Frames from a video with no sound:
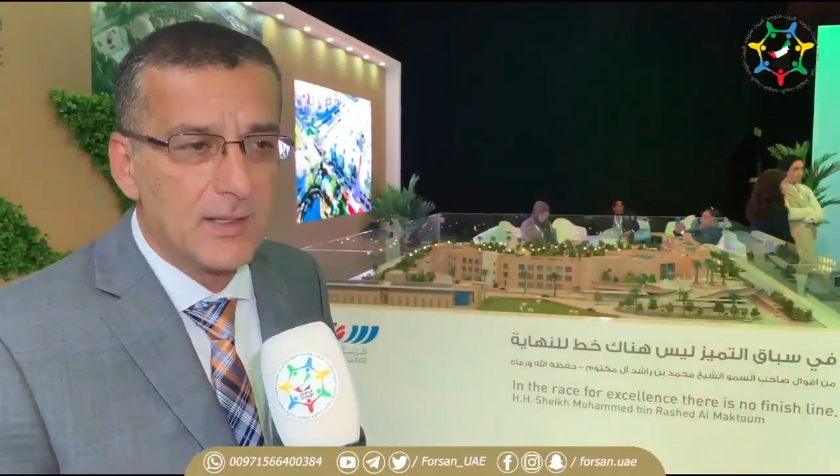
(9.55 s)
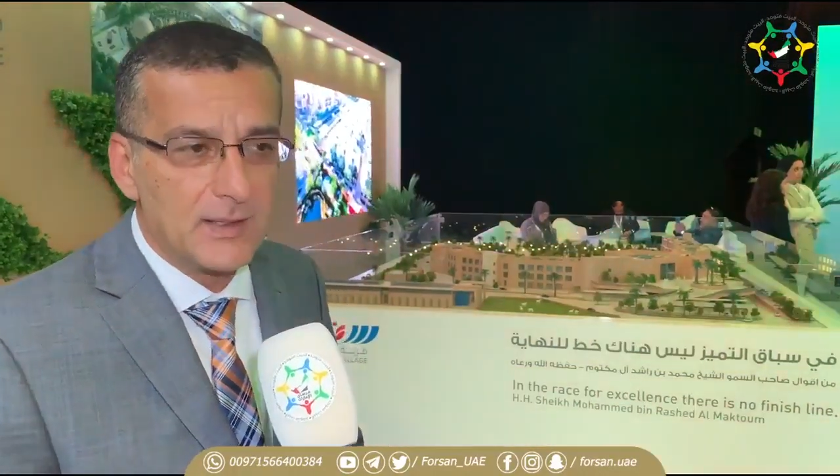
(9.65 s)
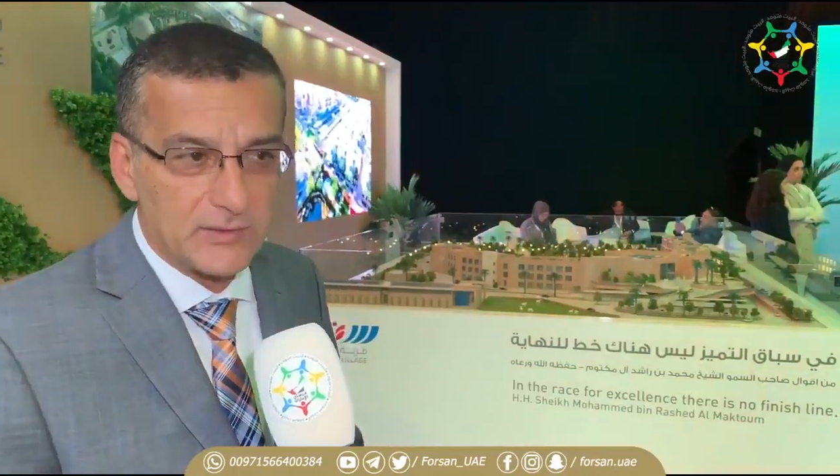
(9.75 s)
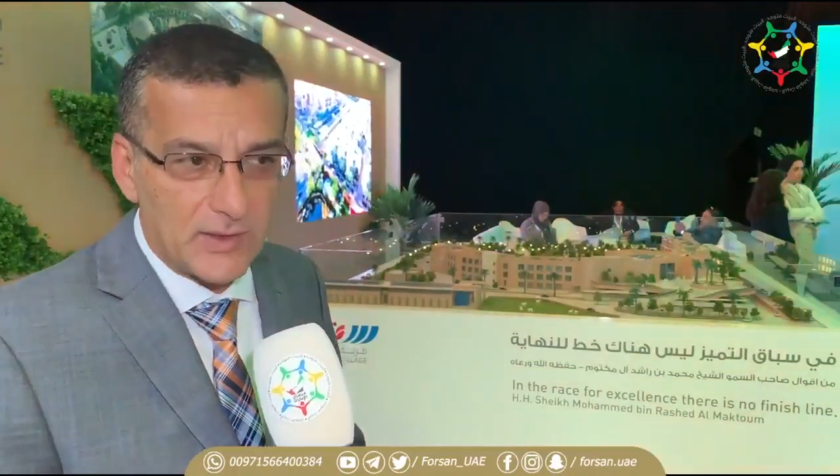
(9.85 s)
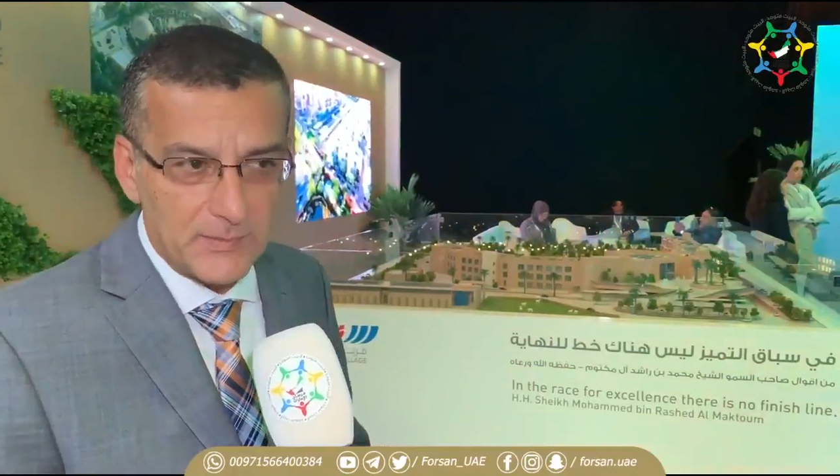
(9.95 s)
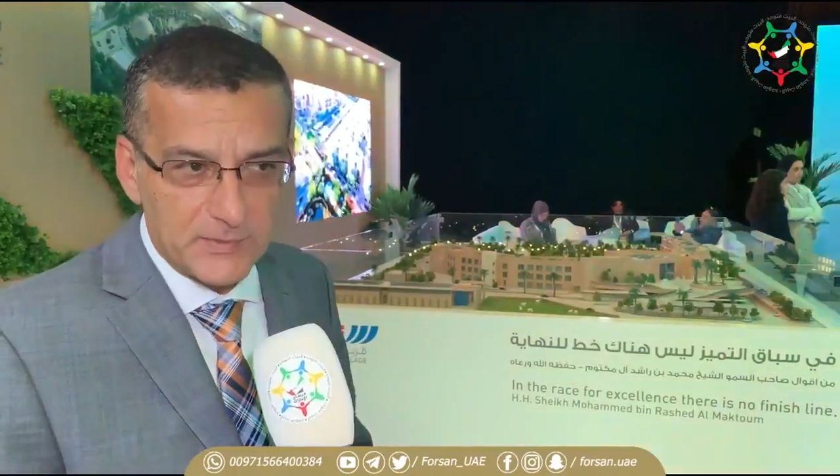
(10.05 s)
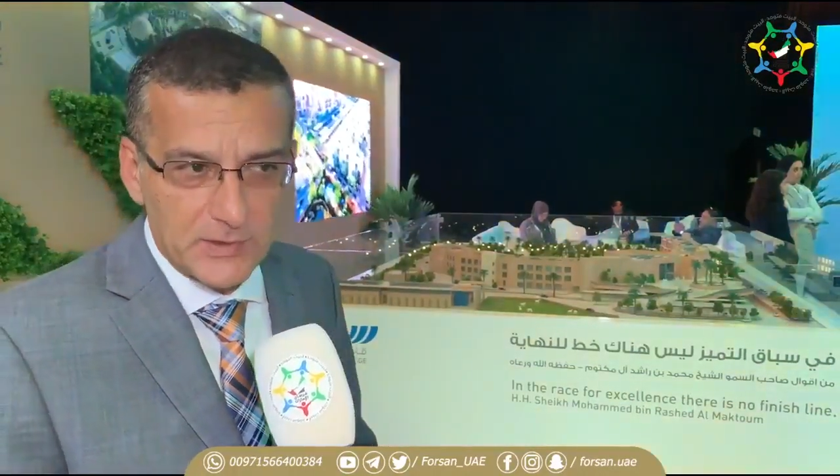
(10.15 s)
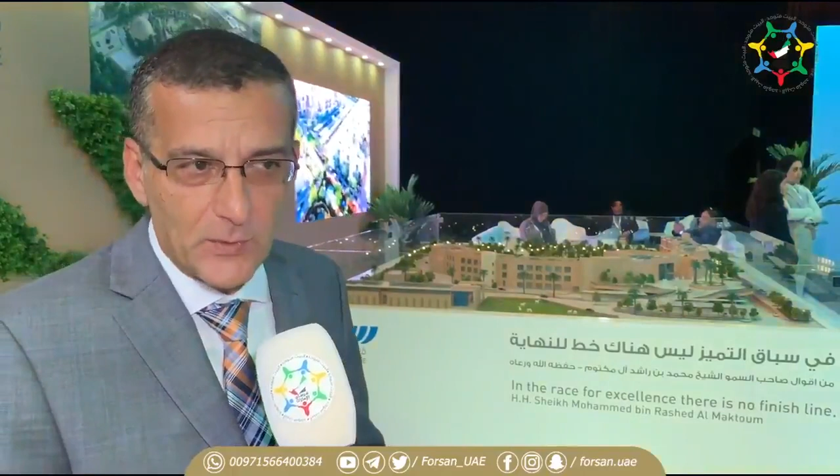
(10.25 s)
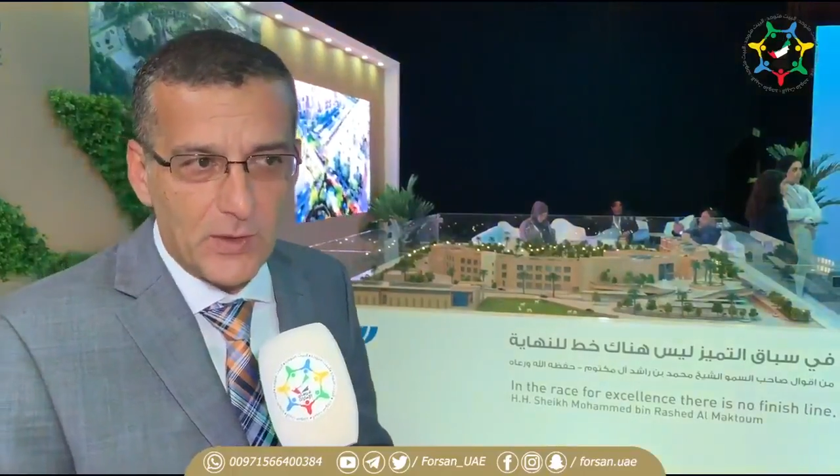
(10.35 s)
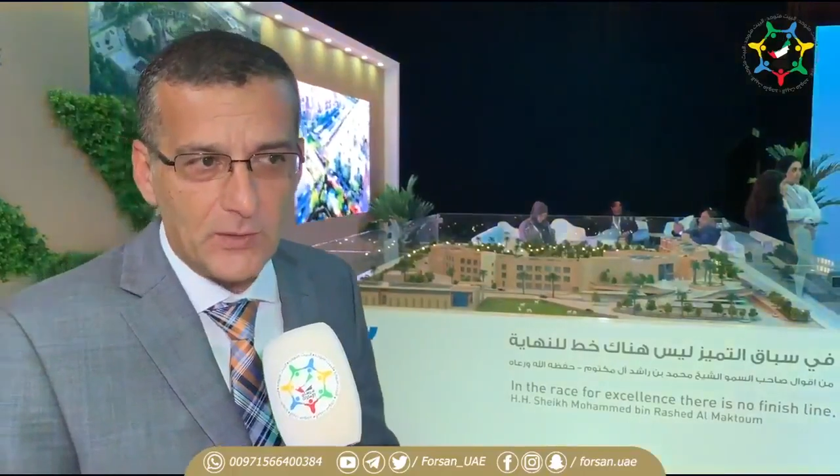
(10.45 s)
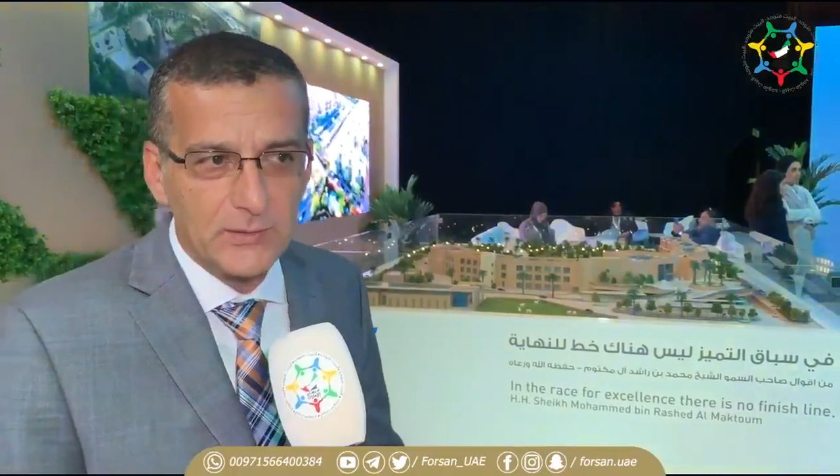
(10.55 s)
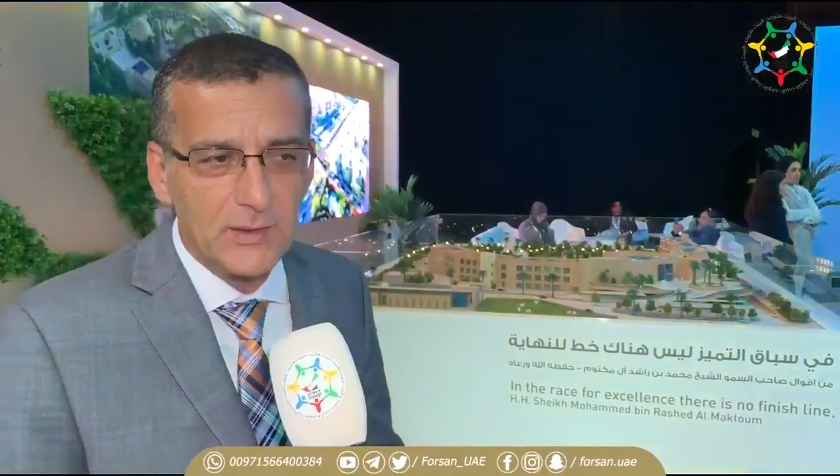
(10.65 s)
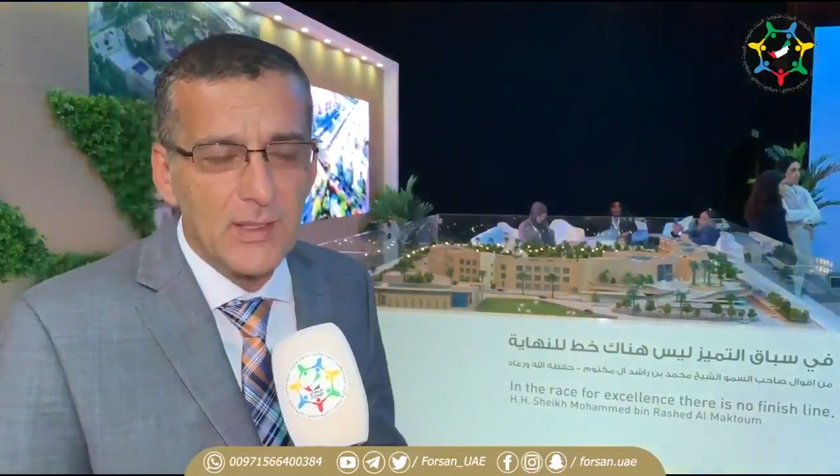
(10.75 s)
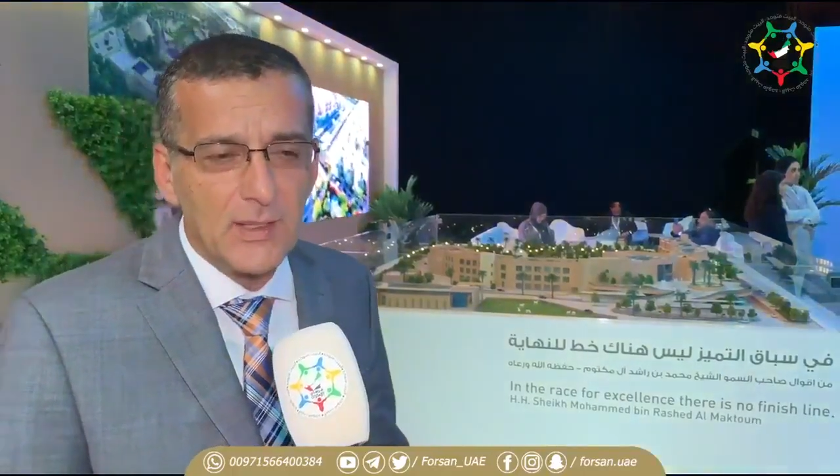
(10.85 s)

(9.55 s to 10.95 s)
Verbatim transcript: اضطراب التوحد